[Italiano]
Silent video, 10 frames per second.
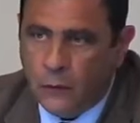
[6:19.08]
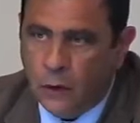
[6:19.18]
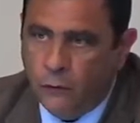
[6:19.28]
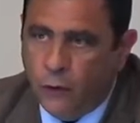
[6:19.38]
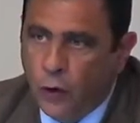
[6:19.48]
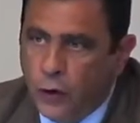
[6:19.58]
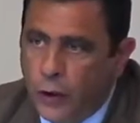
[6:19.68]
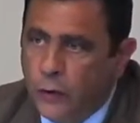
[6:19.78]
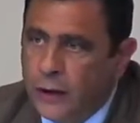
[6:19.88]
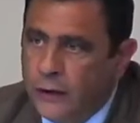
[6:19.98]
non voglio
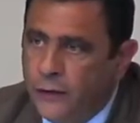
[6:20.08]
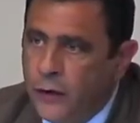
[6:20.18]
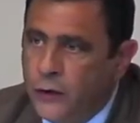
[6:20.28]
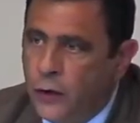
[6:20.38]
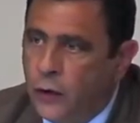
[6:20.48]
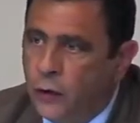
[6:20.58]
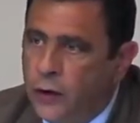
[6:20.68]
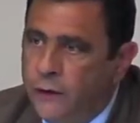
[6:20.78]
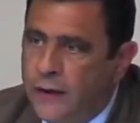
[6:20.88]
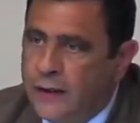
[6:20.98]
dire una definizione
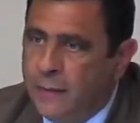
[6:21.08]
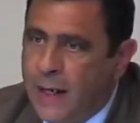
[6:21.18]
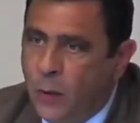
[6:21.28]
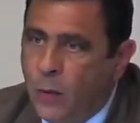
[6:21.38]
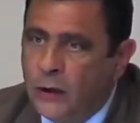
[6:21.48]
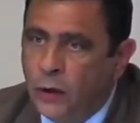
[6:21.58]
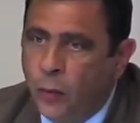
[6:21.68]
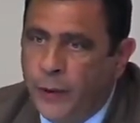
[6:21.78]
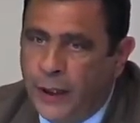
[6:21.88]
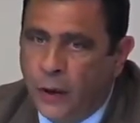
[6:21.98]
condivisa, ma
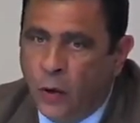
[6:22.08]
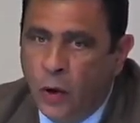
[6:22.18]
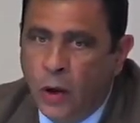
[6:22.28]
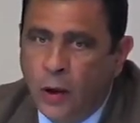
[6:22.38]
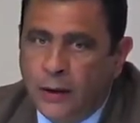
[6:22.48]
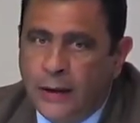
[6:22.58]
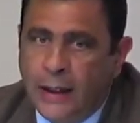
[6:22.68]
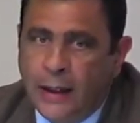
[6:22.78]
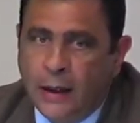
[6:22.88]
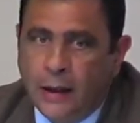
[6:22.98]
quantomeno
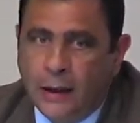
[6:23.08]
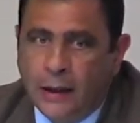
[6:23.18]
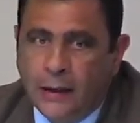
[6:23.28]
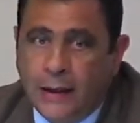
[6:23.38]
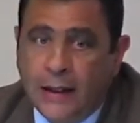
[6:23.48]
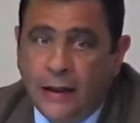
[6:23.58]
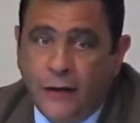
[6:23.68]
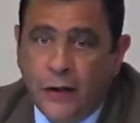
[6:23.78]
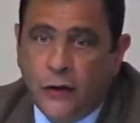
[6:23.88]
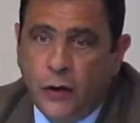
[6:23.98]
de, eh, delle
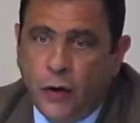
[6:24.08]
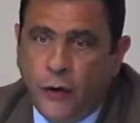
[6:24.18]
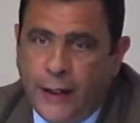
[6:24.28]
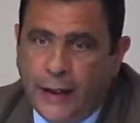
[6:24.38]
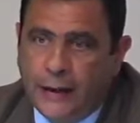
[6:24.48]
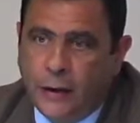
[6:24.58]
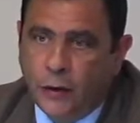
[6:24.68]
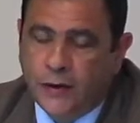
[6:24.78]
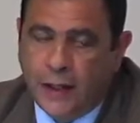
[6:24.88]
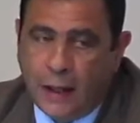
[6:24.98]
definizioni coerenti,
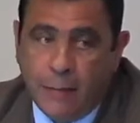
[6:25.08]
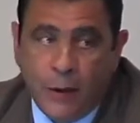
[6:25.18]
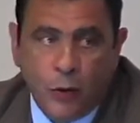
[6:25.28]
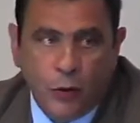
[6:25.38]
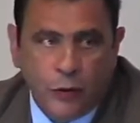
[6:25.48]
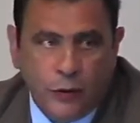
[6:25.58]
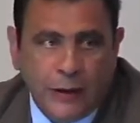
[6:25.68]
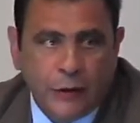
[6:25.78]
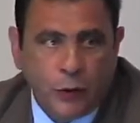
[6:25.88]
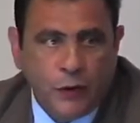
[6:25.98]
con se, almeno se
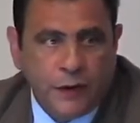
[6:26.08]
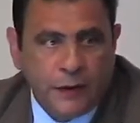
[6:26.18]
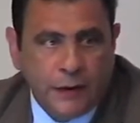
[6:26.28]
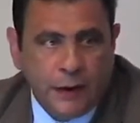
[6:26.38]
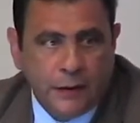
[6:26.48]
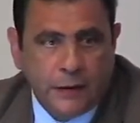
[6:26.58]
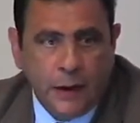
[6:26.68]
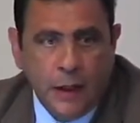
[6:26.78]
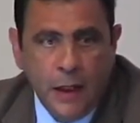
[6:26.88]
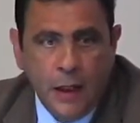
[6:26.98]
non altro con se
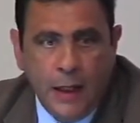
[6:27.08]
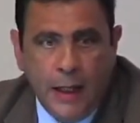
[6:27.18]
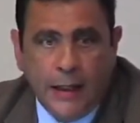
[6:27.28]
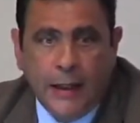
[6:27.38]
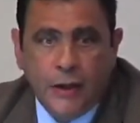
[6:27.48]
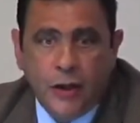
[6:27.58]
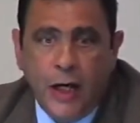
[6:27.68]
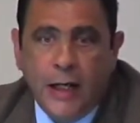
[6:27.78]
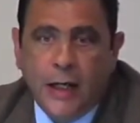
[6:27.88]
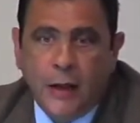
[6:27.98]
stesse, e che
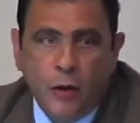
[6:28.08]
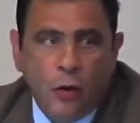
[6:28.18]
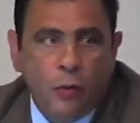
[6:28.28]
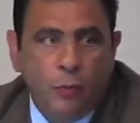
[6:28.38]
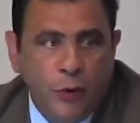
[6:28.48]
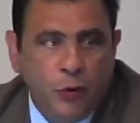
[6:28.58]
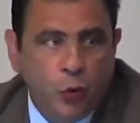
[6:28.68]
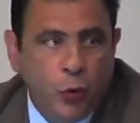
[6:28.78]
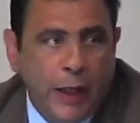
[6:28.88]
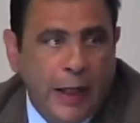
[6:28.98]
generino
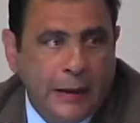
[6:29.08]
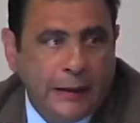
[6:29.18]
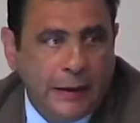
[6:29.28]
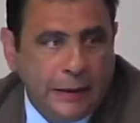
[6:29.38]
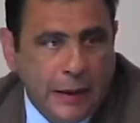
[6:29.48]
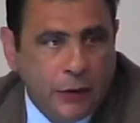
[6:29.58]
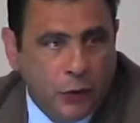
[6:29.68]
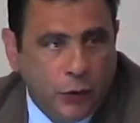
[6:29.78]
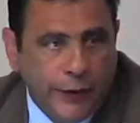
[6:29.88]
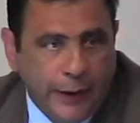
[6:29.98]
misure
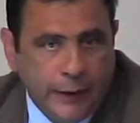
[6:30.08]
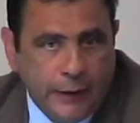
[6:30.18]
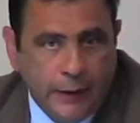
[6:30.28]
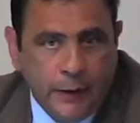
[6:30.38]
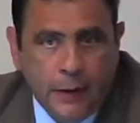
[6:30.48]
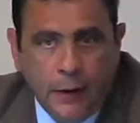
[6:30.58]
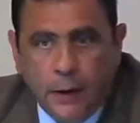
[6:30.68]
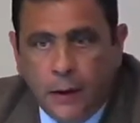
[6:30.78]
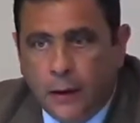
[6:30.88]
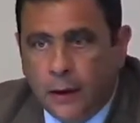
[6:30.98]
altrettanto coerenti.
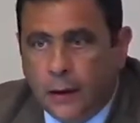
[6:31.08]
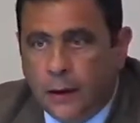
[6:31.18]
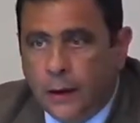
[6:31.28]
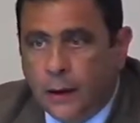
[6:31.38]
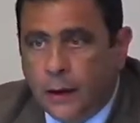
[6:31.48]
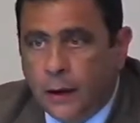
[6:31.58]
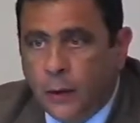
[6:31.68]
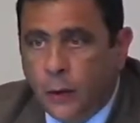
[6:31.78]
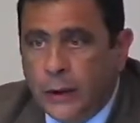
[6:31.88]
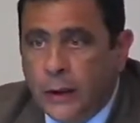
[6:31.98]

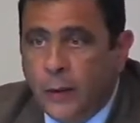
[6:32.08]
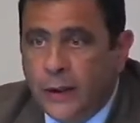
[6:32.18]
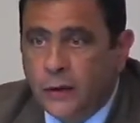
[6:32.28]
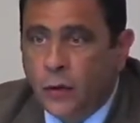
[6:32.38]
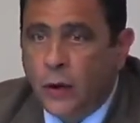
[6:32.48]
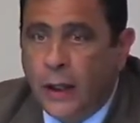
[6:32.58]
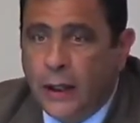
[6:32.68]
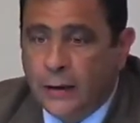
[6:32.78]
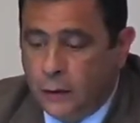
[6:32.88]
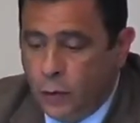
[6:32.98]
Eh, quindi questo
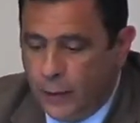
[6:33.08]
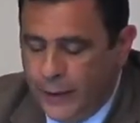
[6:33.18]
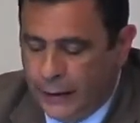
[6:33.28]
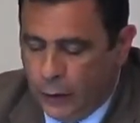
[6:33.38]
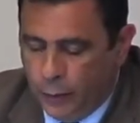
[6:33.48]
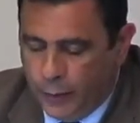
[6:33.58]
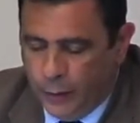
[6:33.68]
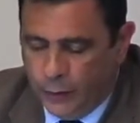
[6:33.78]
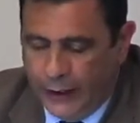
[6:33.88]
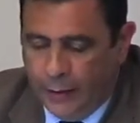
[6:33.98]
è sicuramente un
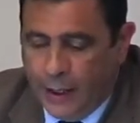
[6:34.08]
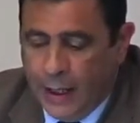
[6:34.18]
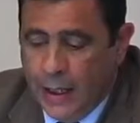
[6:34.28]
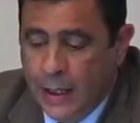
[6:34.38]
primo tema.